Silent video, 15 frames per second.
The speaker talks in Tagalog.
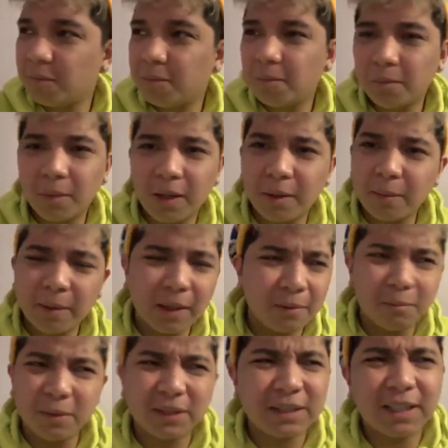ma, ma,
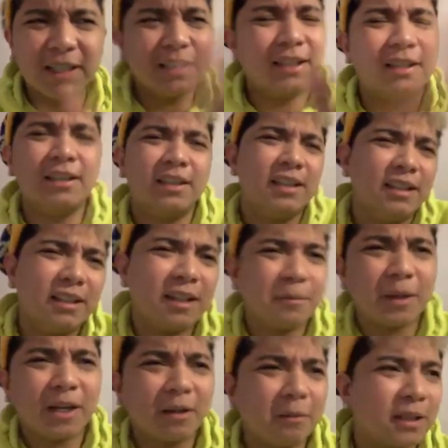basta hindi na
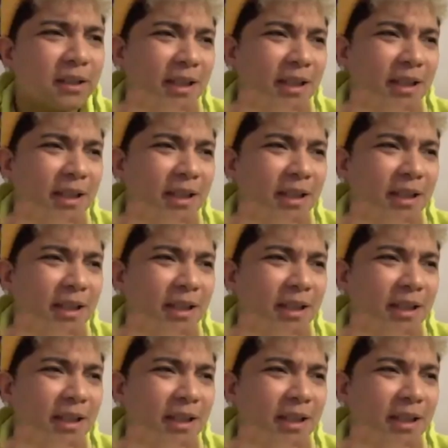para mag